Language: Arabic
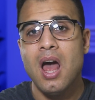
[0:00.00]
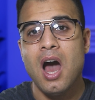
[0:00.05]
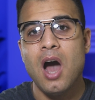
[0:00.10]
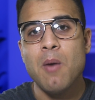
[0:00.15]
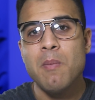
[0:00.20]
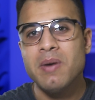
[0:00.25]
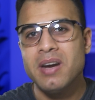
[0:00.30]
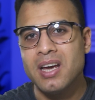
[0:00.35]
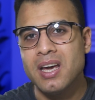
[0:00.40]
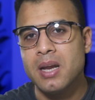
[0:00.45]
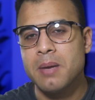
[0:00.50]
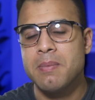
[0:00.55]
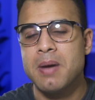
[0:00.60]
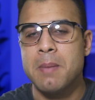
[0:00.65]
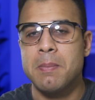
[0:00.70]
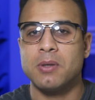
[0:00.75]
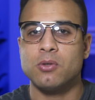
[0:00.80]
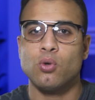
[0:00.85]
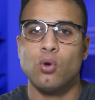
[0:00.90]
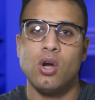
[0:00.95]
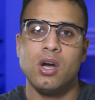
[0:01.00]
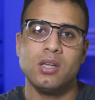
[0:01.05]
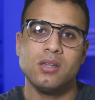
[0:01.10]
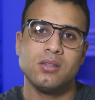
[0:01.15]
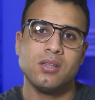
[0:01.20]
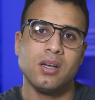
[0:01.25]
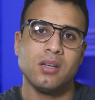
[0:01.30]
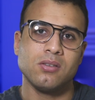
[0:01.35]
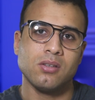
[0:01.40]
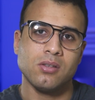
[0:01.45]
او من غير بقى ما تروح
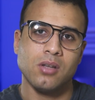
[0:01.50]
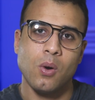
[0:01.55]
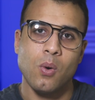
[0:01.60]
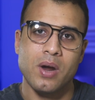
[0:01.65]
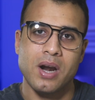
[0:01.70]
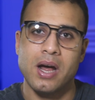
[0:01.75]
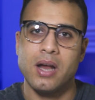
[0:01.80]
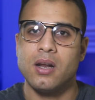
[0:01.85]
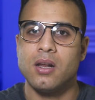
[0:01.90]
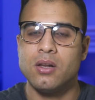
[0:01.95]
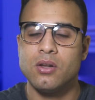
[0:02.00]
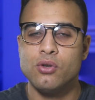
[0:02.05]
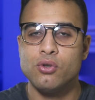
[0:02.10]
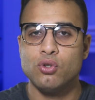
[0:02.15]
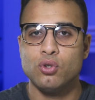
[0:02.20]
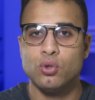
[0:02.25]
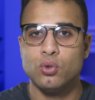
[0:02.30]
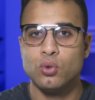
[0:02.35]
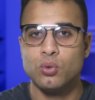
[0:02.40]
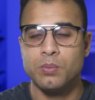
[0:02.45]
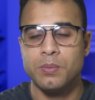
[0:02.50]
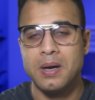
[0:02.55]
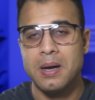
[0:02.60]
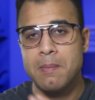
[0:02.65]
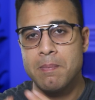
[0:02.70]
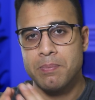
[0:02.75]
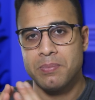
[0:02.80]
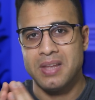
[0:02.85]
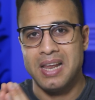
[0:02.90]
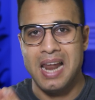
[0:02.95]
انت تدور على اليوتيوب
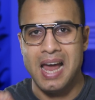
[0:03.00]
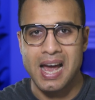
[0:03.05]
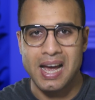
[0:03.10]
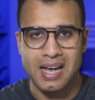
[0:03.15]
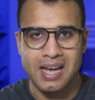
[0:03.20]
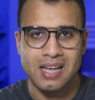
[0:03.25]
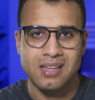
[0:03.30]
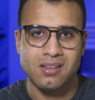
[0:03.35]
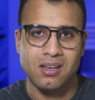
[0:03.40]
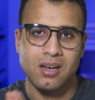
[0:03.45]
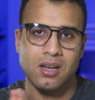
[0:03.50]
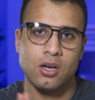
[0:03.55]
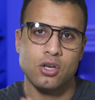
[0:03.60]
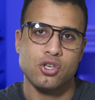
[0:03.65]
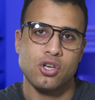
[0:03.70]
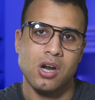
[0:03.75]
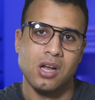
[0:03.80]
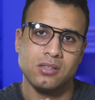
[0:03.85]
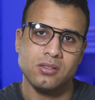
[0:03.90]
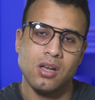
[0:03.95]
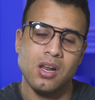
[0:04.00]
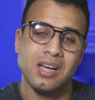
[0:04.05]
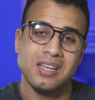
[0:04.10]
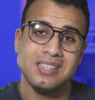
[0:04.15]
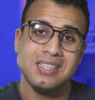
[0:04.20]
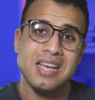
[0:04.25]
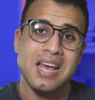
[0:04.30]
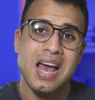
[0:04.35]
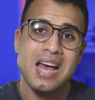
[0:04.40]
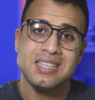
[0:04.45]
الحاجات اللي انا شرحتها لك دي